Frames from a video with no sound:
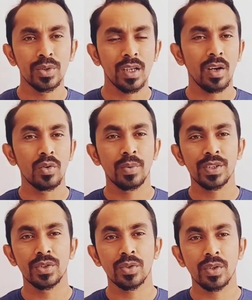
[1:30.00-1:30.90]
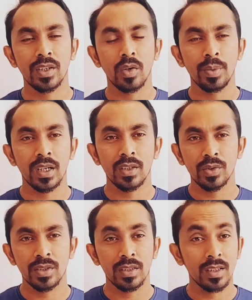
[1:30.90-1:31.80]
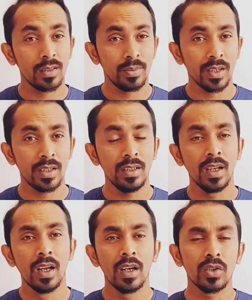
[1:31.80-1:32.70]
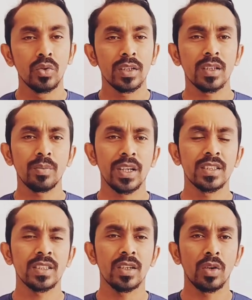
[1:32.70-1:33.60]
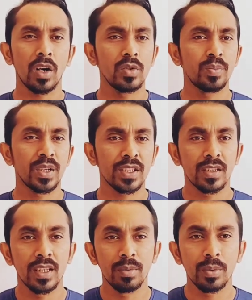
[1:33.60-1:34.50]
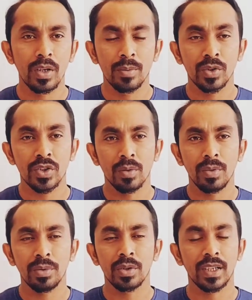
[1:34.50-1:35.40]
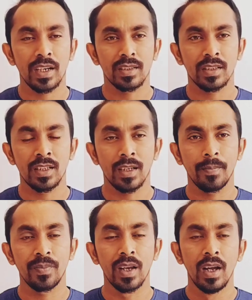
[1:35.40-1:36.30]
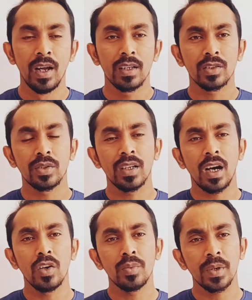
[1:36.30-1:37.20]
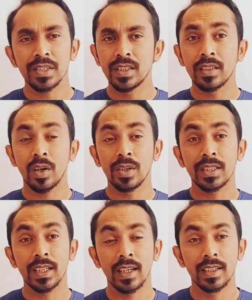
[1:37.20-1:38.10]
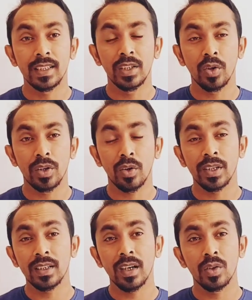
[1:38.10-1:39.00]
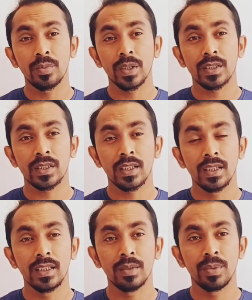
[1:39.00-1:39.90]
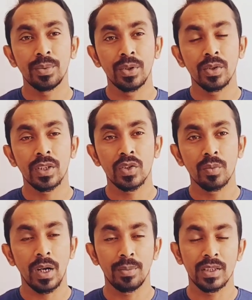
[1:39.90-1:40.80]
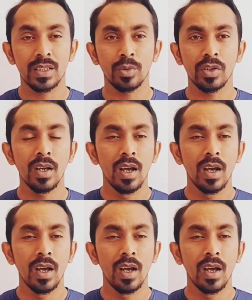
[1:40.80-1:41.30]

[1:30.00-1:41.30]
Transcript: সালে আউটপাসের জন্য অনেকে অপেক্ষা করছেন সেটি পাননি দু হাজার বাইশ সালেও আউটপাস দিবে বলে এমন সম্ভাবনাও দেখা যাচ্ছে না যদি আউটপাস দেয় তাহলে সেখানে কি হয় অনেকে আউটপাসকে নিয়ে বিভিন্ন কিছু ভাবেন যেমন